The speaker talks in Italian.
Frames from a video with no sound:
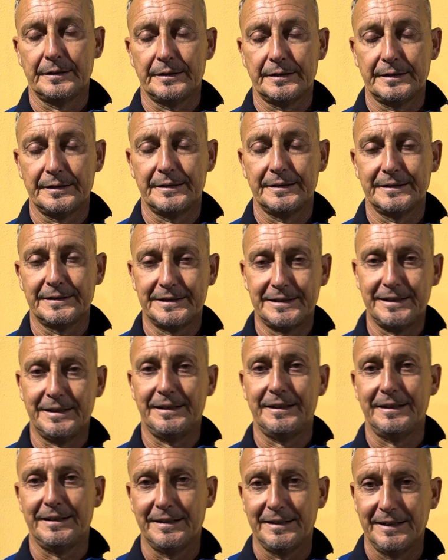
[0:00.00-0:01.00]
nuovo sì.
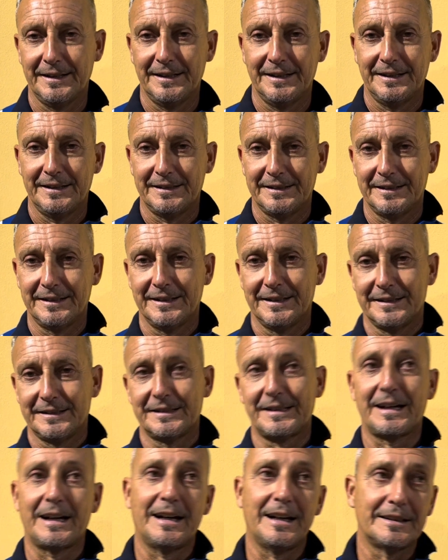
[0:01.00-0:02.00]
per un
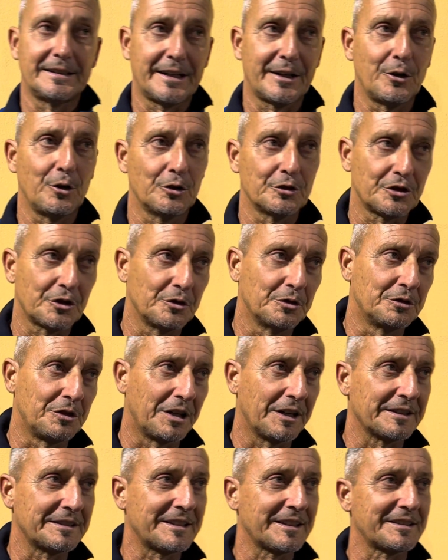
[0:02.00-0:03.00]
infrasettimanale. Tra le altre cose
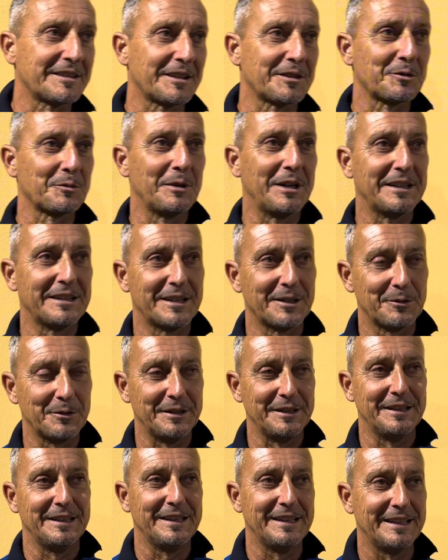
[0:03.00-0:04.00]
contro la stessa squadra,
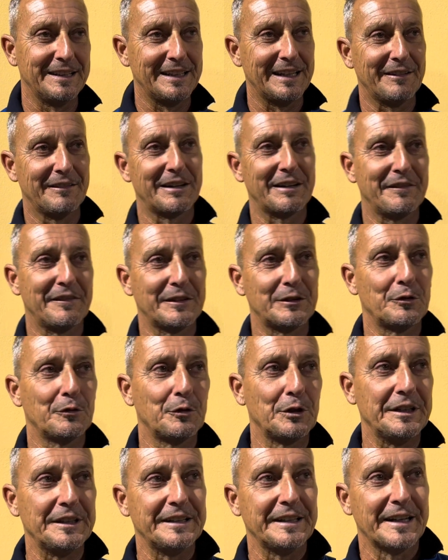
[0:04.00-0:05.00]
quindi ne avrei fatto
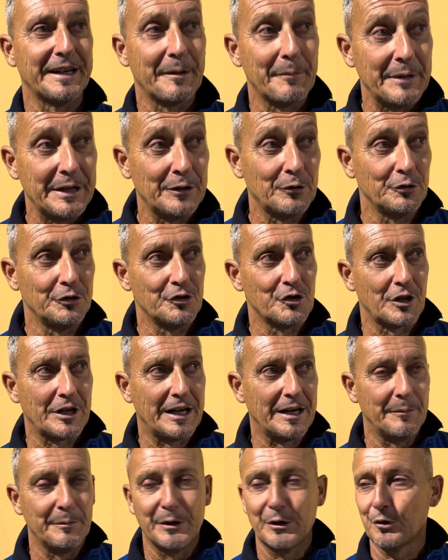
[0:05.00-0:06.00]
volentieri a meno di
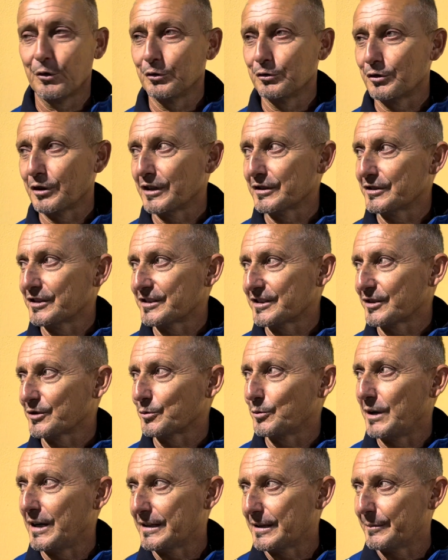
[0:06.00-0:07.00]
giocare almeno contro la stessa
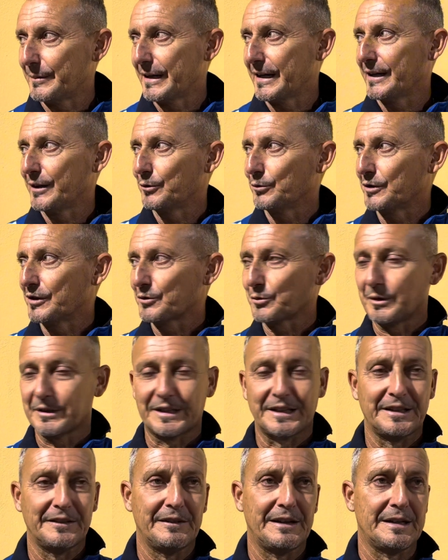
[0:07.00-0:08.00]
squadra, magari con una
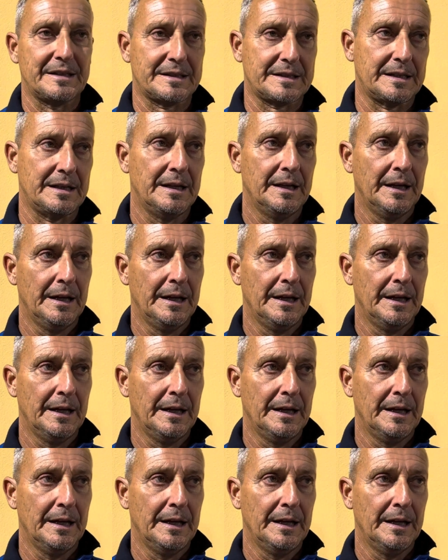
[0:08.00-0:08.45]
squadra diversa